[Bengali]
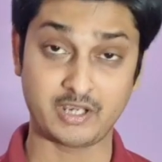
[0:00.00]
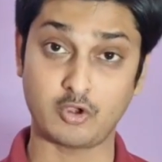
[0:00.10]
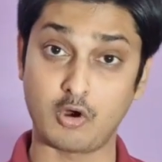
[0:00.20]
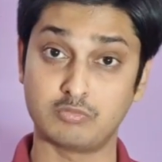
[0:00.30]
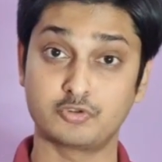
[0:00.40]
পারেন
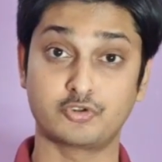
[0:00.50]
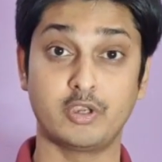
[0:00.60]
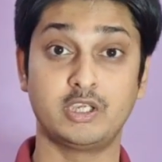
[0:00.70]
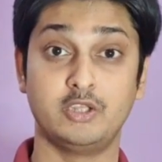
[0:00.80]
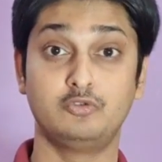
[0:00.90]

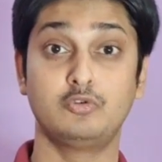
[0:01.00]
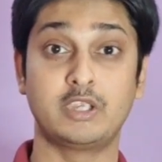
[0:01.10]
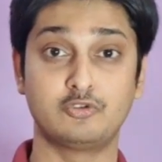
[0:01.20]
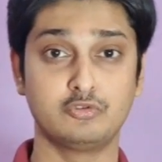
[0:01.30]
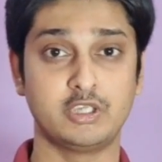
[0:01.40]
অবশ্যই কিন্তু
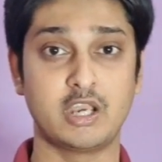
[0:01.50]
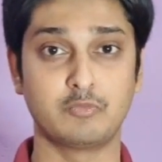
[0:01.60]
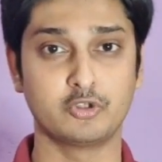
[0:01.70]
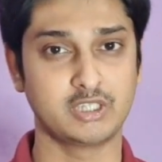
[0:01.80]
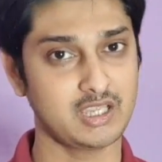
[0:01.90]
কিছু দিনের
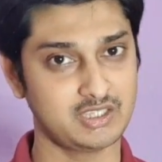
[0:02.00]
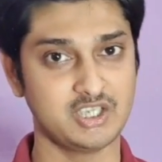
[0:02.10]
মধ্যে